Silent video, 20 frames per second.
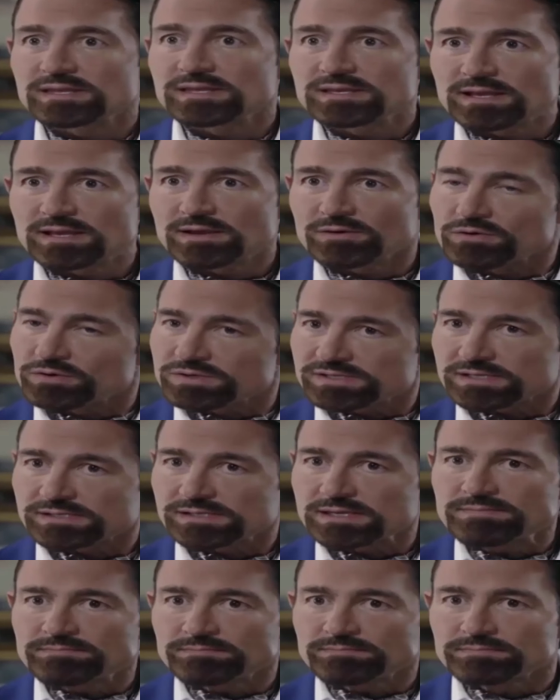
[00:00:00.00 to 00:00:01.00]
ese dinero, ¿no es
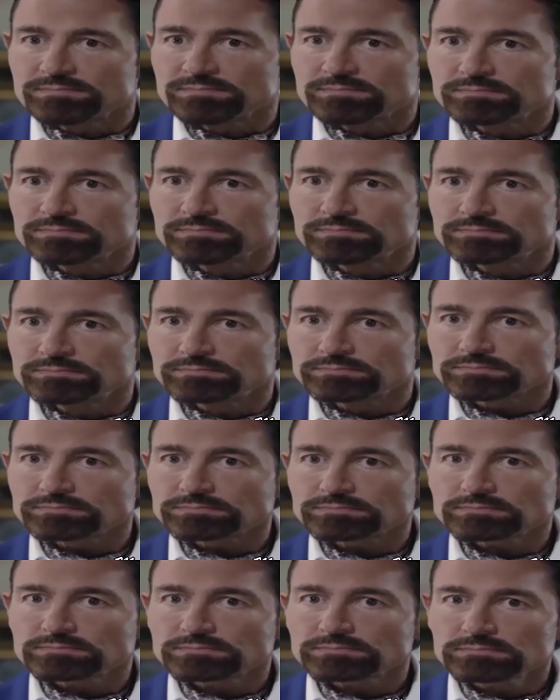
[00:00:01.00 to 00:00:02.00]
así?
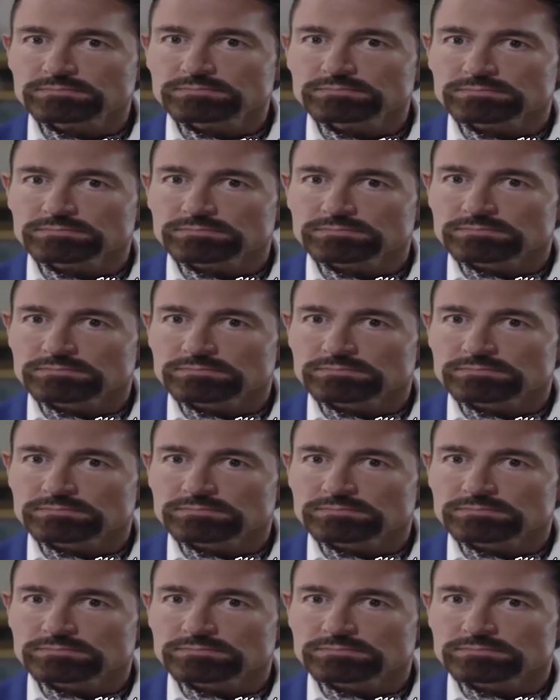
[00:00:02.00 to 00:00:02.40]
Bueno, es que los